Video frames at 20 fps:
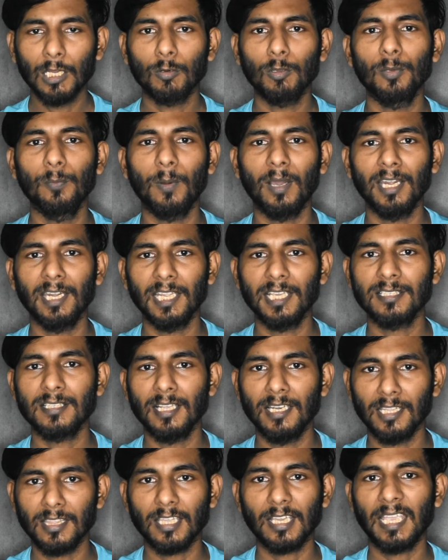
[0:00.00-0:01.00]
குறிப்பாக
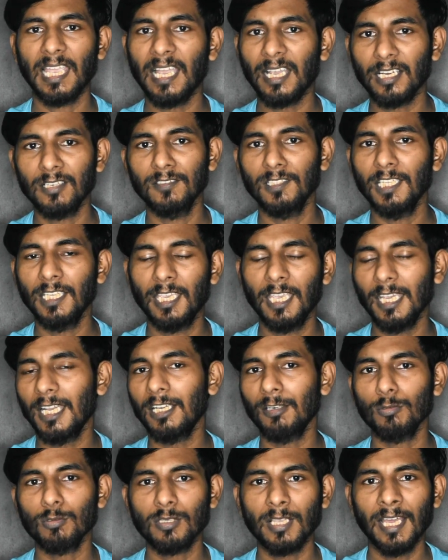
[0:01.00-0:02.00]
நிக்சன் இந்த கேங்கை வந்து
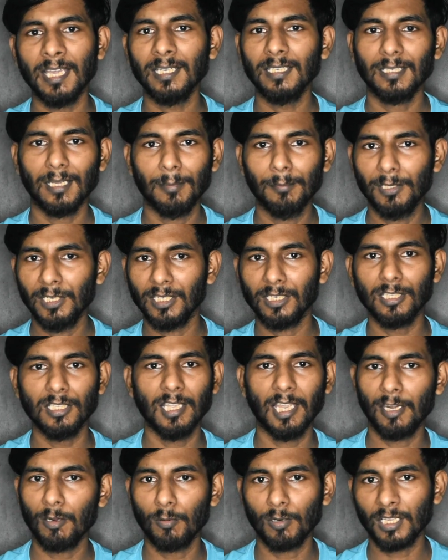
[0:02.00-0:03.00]
கேட்கணும் சார்
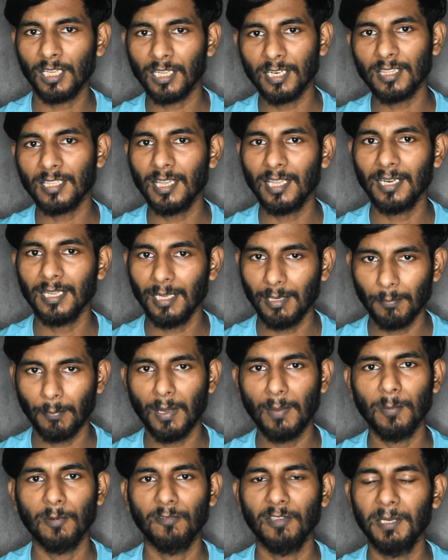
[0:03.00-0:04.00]
அப்படின்றது என்னோட கருத்தாக இருக்குது
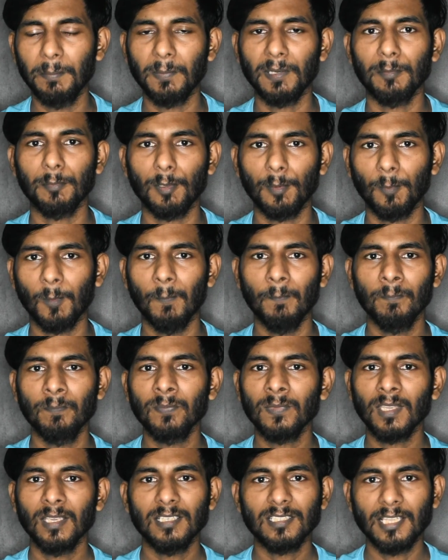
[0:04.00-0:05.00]
பார்ப்போம் வெயிட் பண்ணி பார்ப்போம்
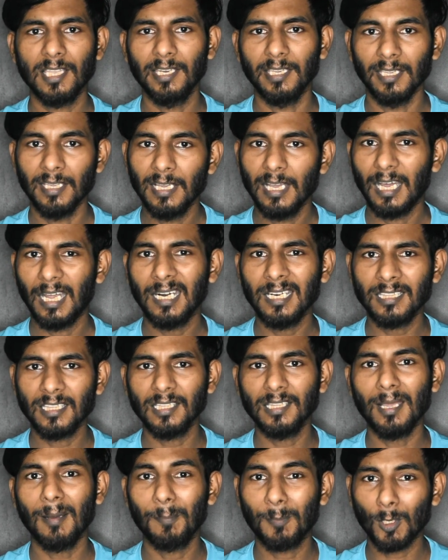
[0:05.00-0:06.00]
சரி
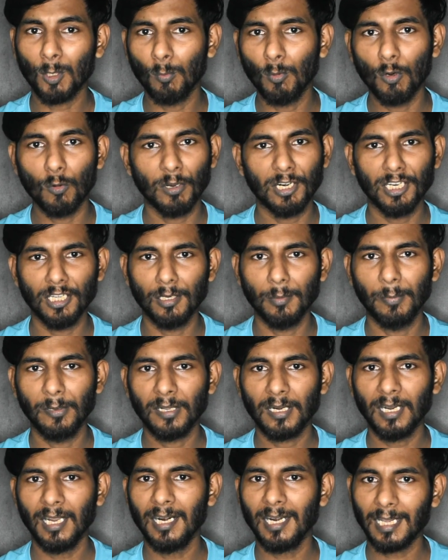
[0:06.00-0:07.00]
அடுத்ததாக ப்ரோமோ ஒன்னுக்கு
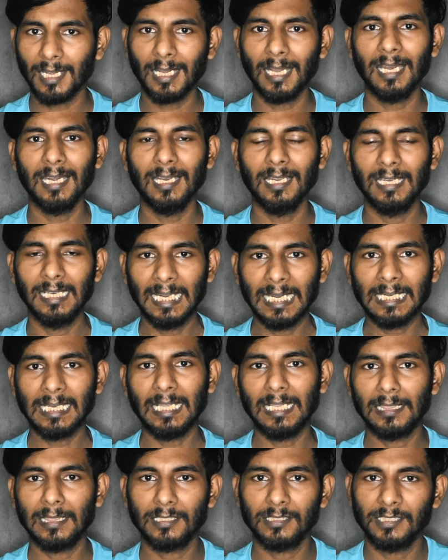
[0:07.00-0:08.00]
போயிடலாம் நான் காலைல
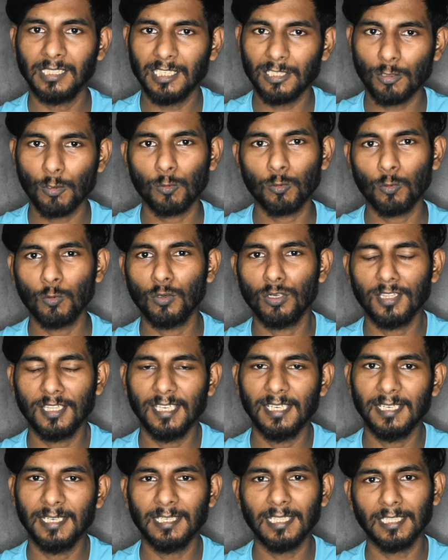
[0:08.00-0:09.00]
லேட்டாக இருந்துட்டேன் ஸோ
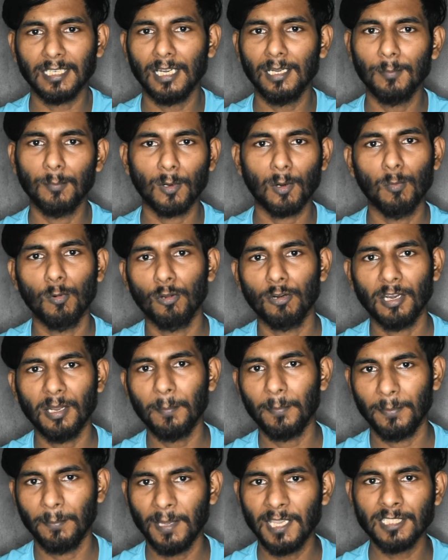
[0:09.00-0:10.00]
தூங்குனதே லேட்டாக அதனால் ப்ரோமோ
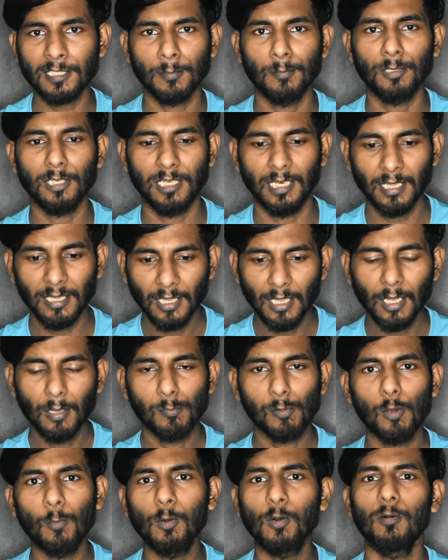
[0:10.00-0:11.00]
ஒன்றை பேச முடியல
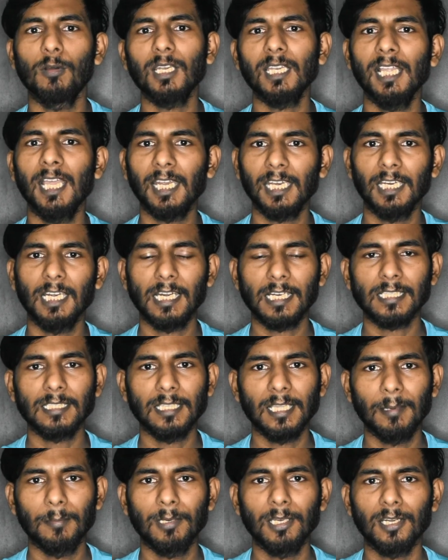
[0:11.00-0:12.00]
ப்ரோமோ ஒன்றில் என்ன
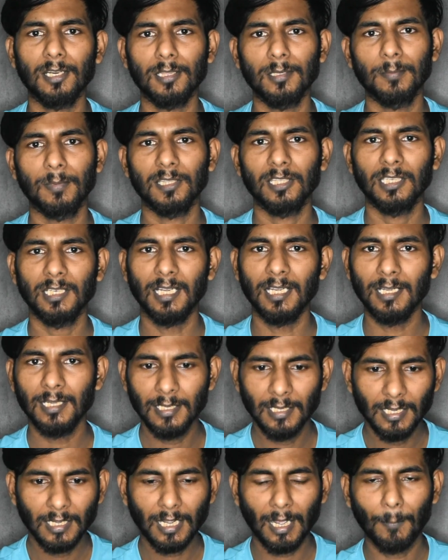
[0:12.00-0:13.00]
நடக்குது அப்படின்றது பார்த்தீங்கன்னா
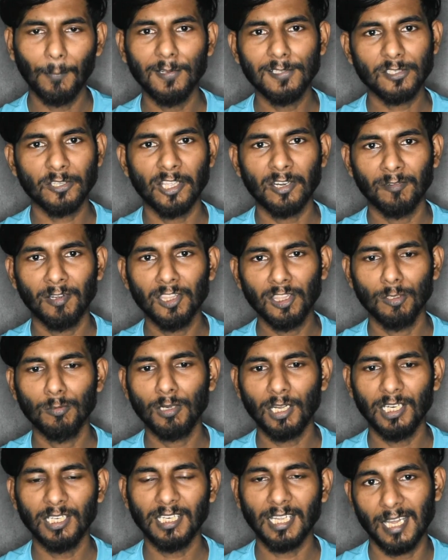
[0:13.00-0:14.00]
கமல் சார் வந்து
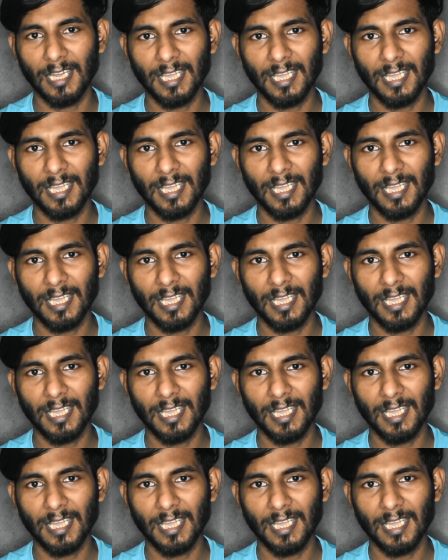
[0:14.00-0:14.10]
உட்காந்துட்டு